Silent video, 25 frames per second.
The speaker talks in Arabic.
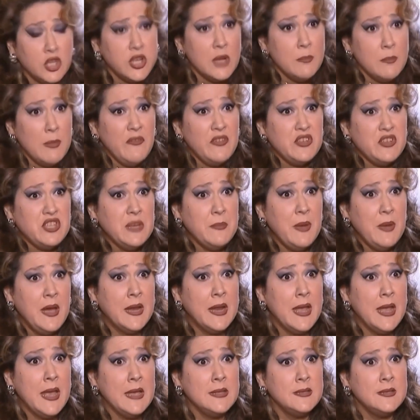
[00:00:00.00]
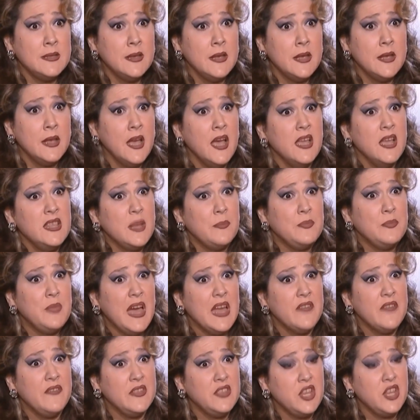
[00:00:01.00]
لك شلون ما في شيء محرز انت
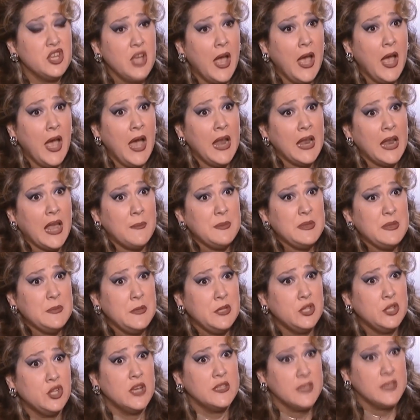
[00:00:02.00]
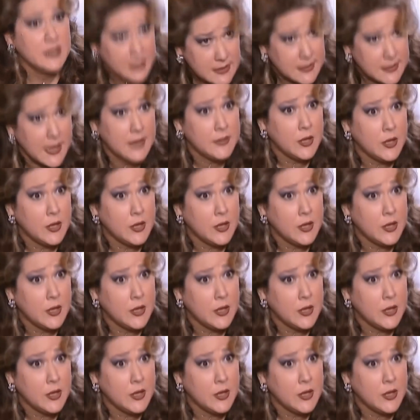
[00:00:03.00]
بتعرف قديش حق هال 500 جوز اللي